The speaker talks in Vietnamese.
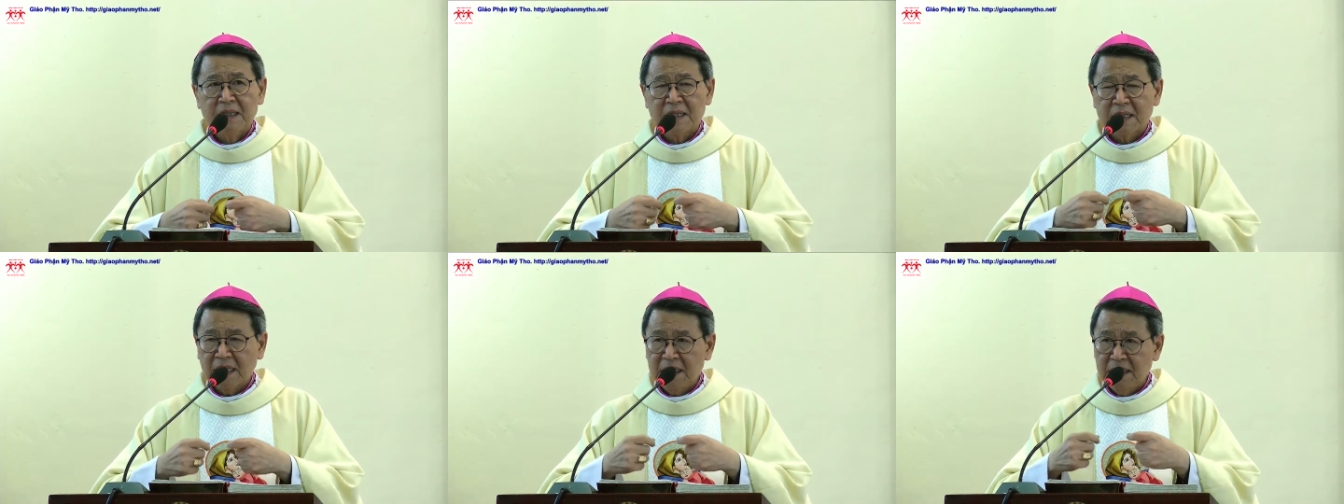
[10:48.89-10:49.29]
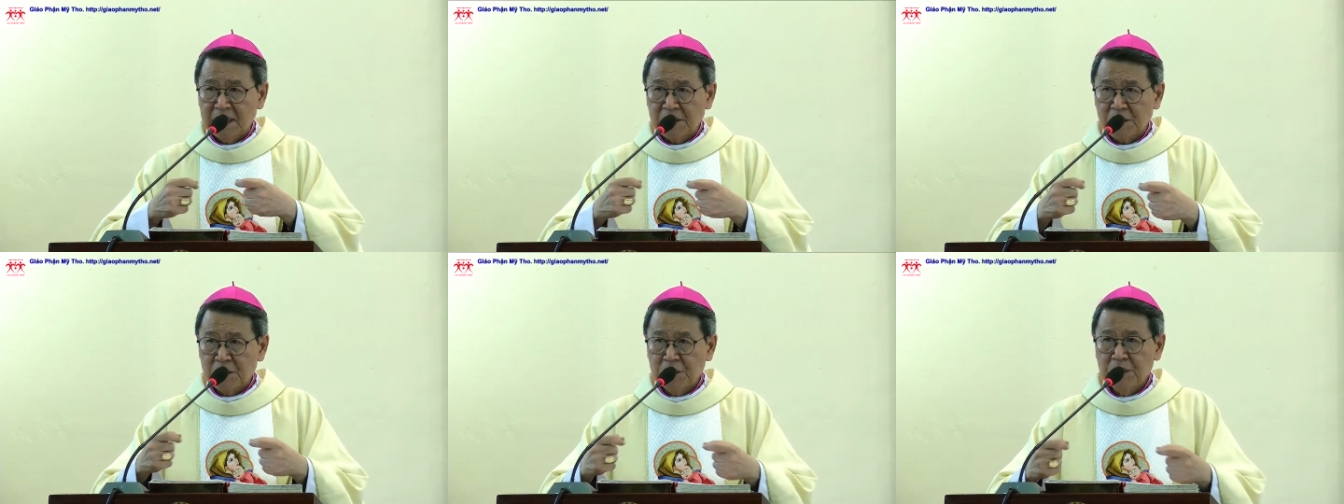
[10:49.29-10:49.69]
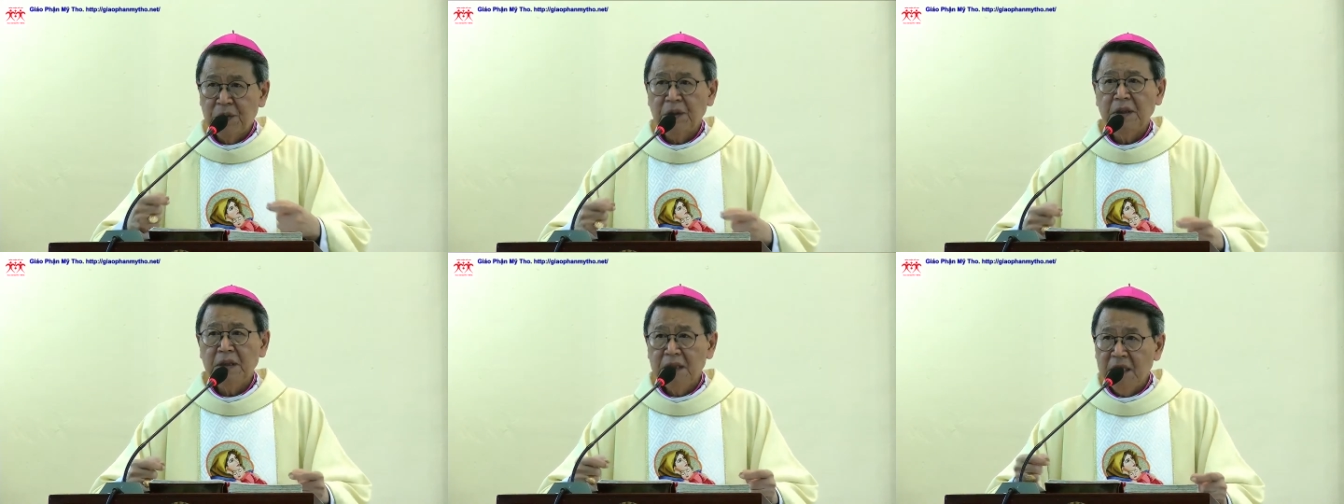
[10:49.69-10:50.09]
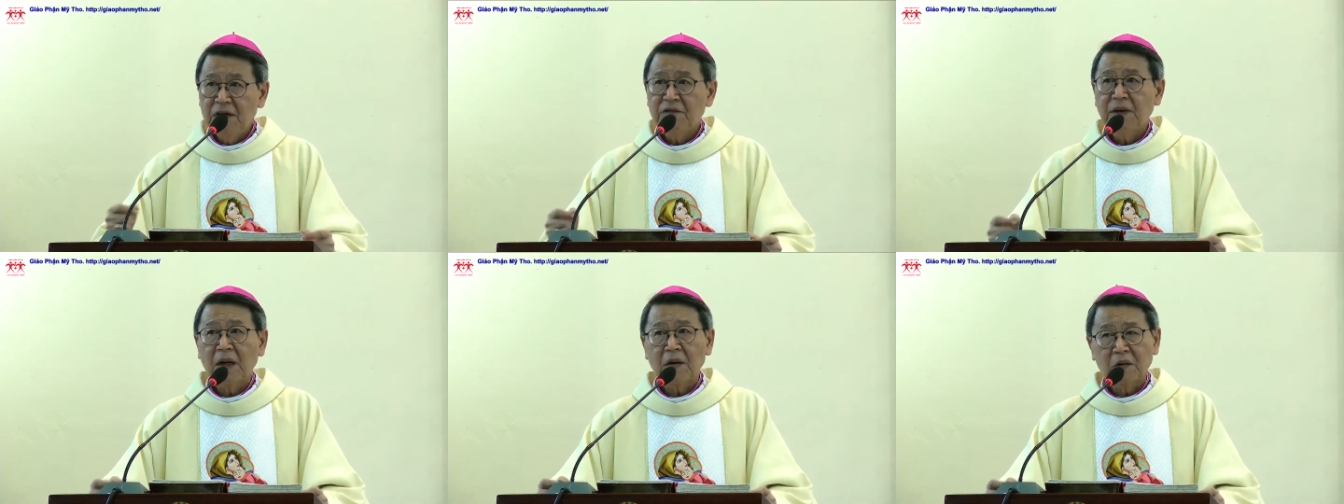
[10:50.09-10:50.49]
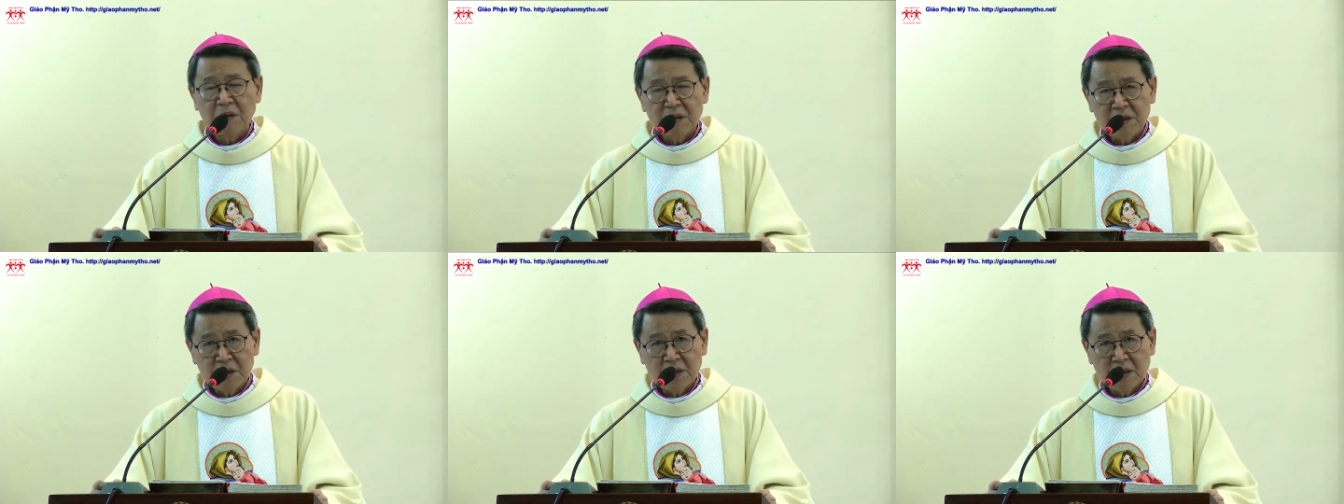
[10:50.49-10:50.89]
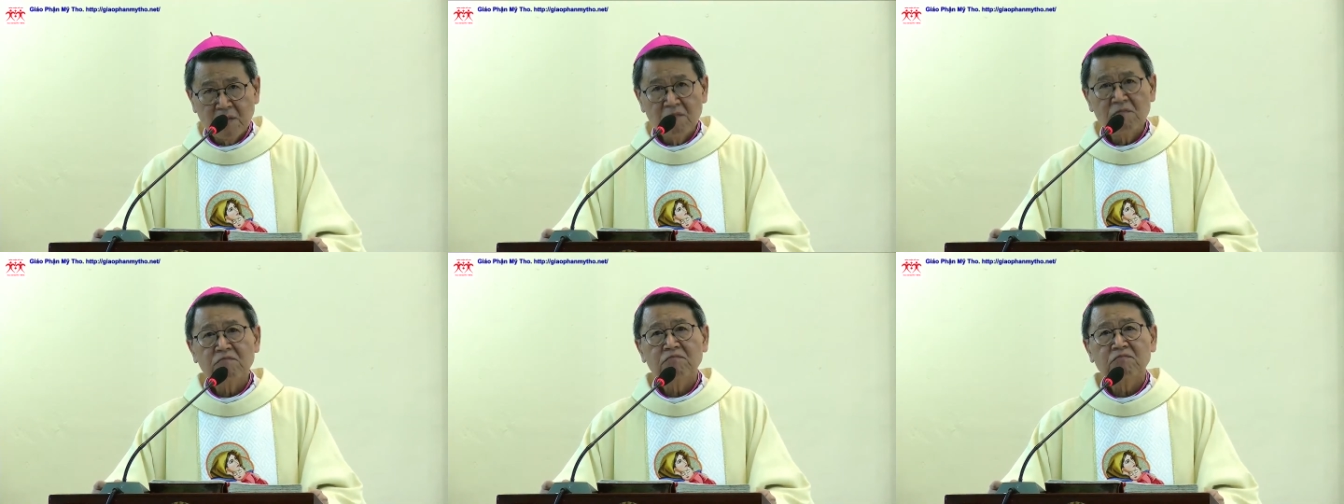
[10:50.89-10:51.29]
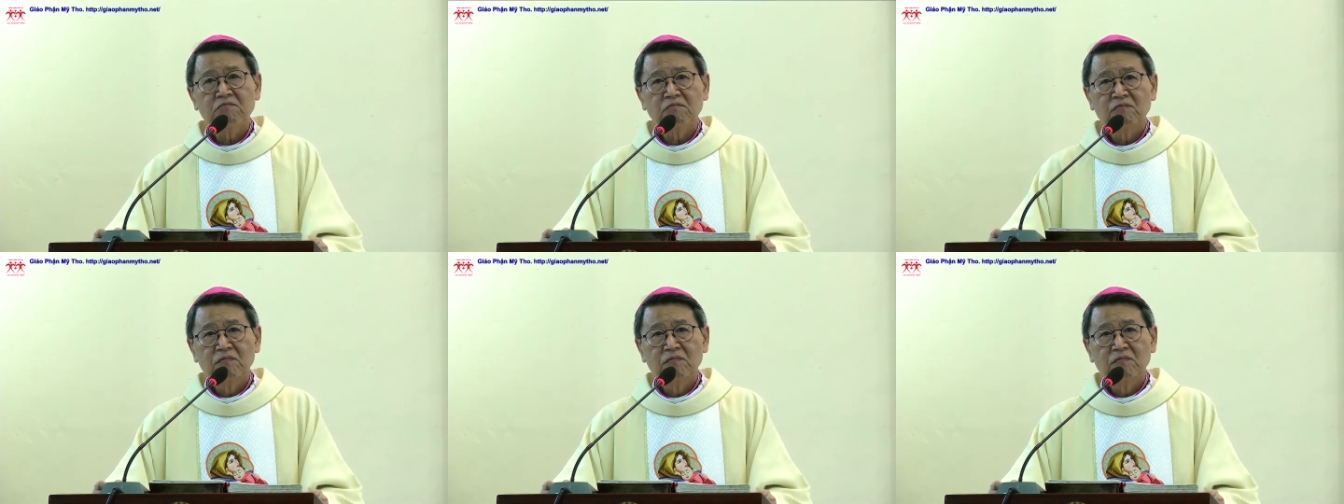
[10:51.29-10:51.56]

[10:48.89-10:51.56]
sẽ được Chúa đưa vào cõi sống